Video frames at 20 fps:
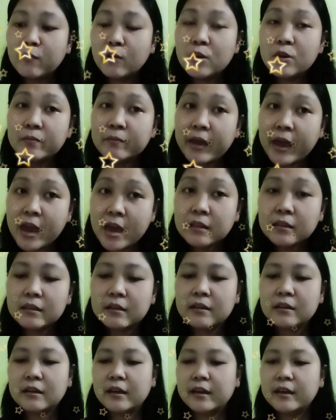volume
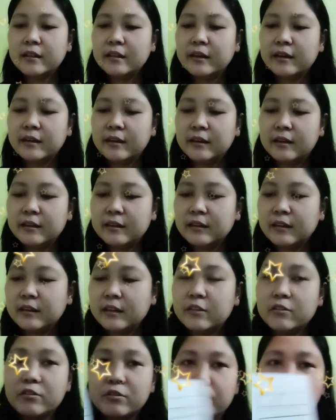8 and then
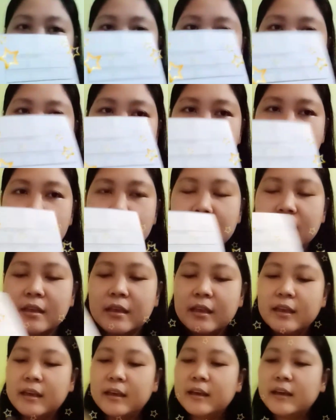ito yun, volume
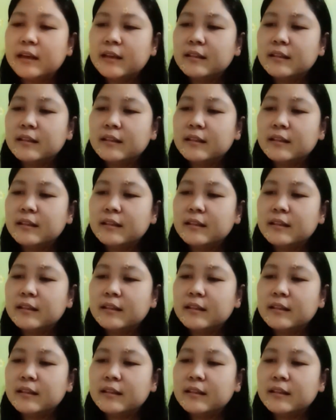8.